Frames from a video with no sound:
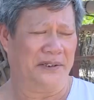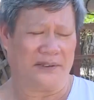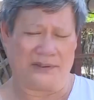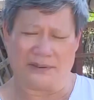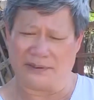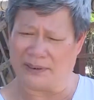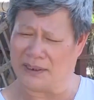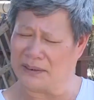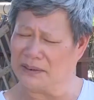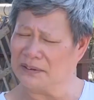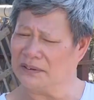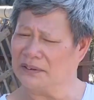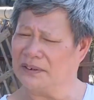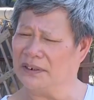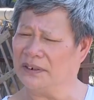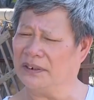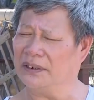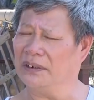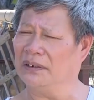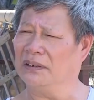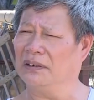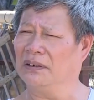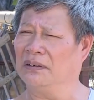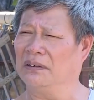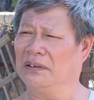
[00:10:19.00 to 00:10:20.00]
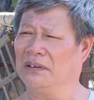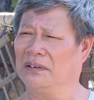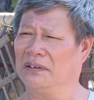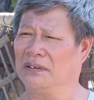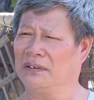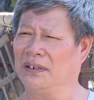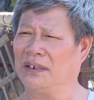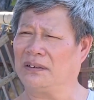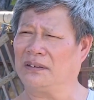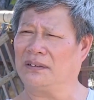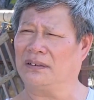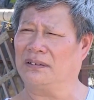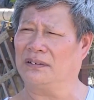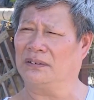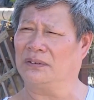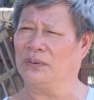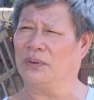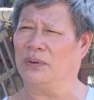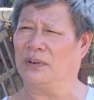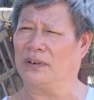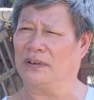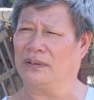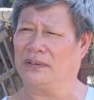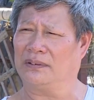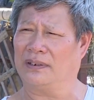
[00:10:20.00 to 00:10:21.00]
Dân thì đất
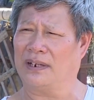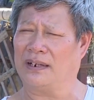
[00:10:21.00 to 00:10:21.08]
ruộng